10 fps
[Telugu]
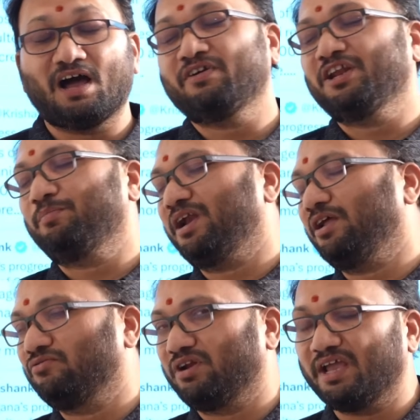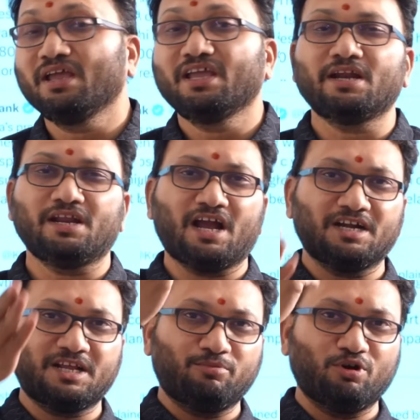అవన్నీ పెండింగ్ ఉన్నాయి ఎన్ని
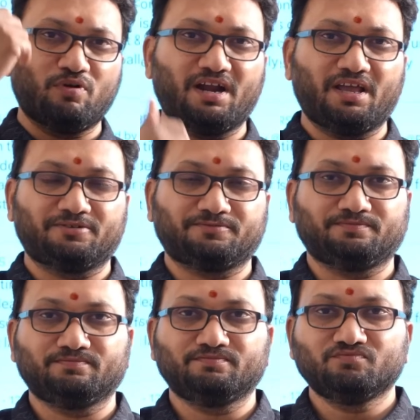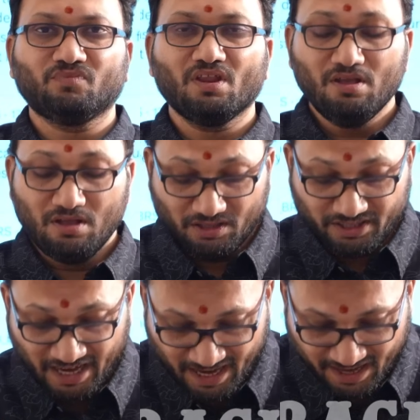కంటెంప్ట్లు పడ్డాయి
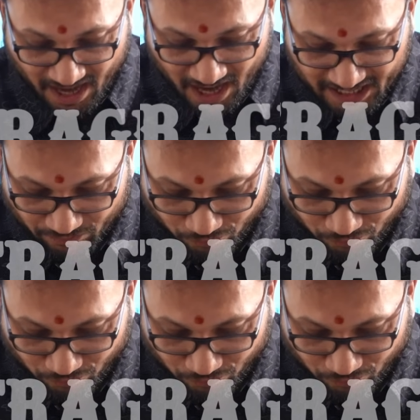తెలంగాణ